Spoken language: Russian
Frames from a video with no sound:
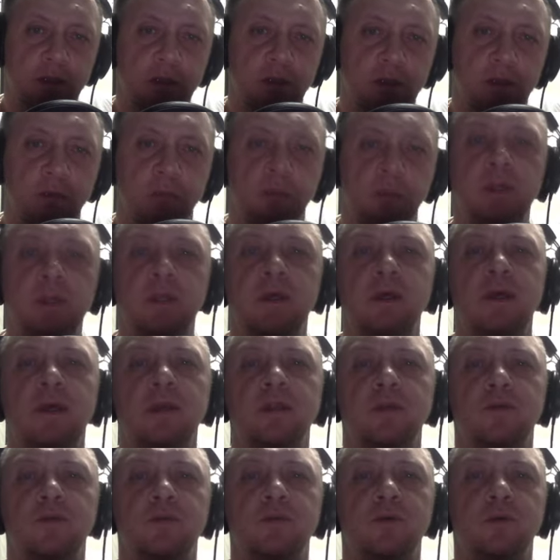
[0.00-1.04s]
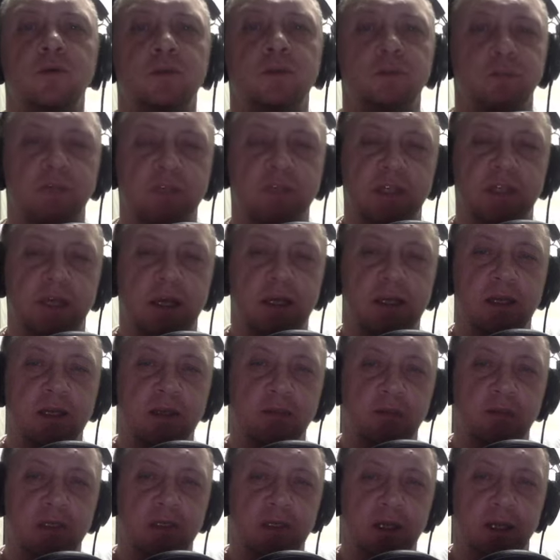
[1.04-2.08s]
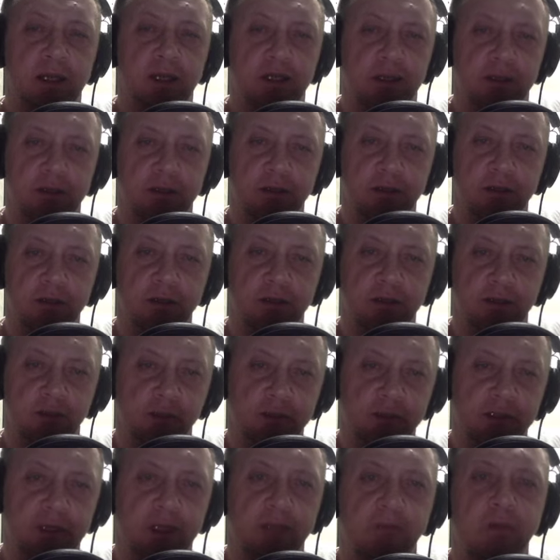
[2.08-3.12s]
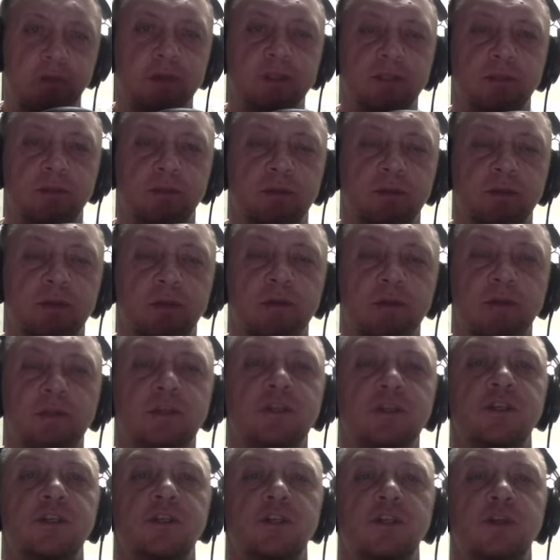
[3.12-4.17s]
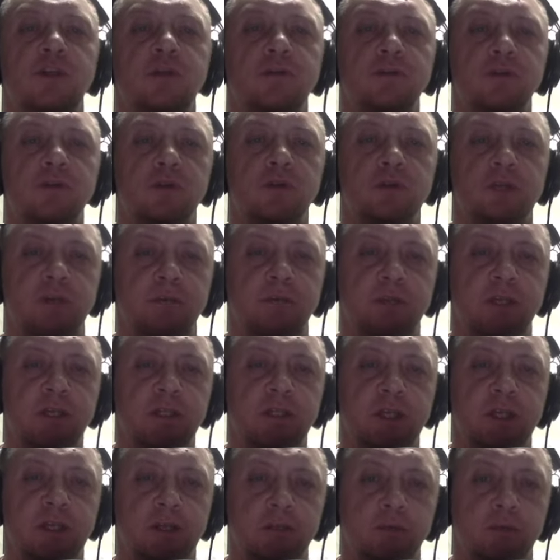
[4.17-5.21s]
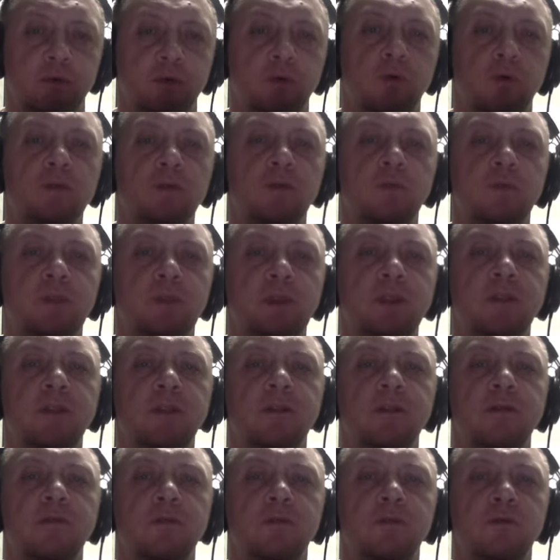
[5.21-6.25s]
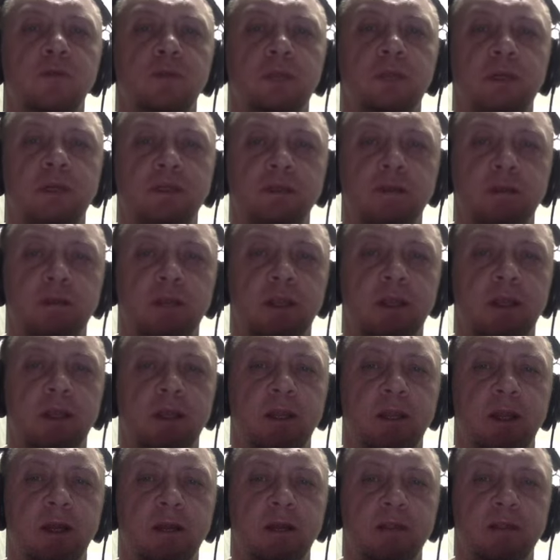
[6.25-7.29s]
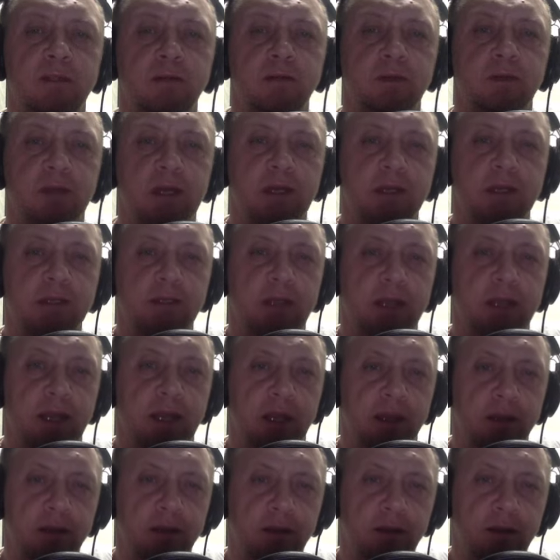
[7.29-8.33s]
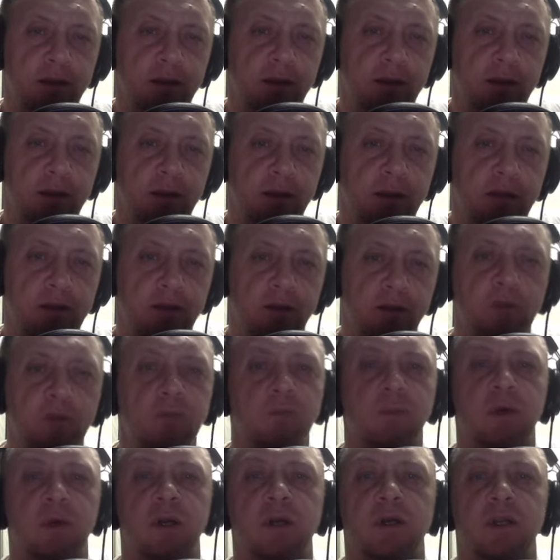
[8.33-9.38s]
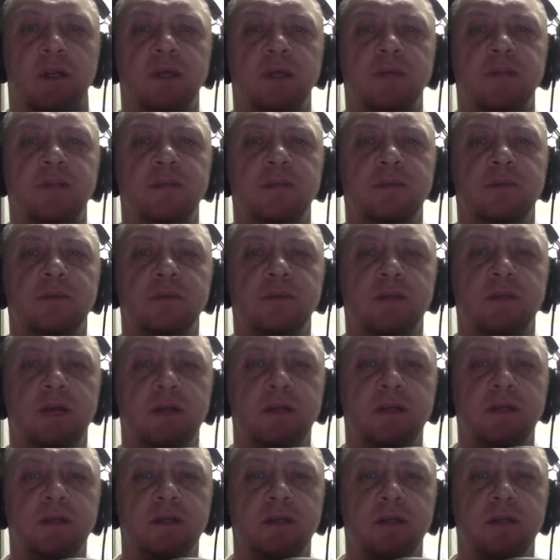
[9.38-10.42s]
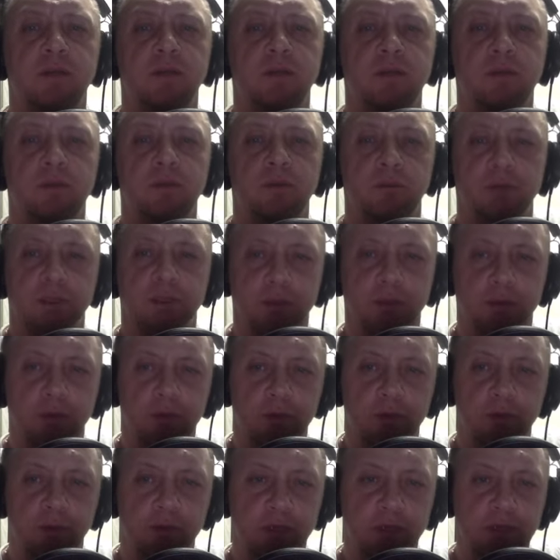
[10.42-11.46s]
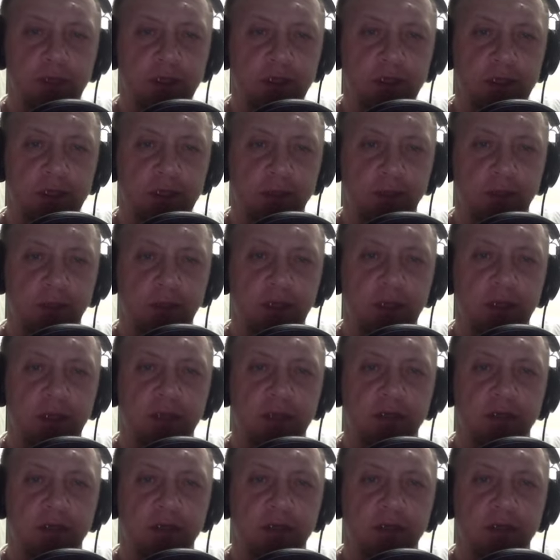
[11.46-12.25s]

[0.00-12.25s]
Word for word: Было это в год пса и металла, что соответствует 1970 году принятого у нас Григорианского календаря. По красной печати, которой пожилой буддийский монах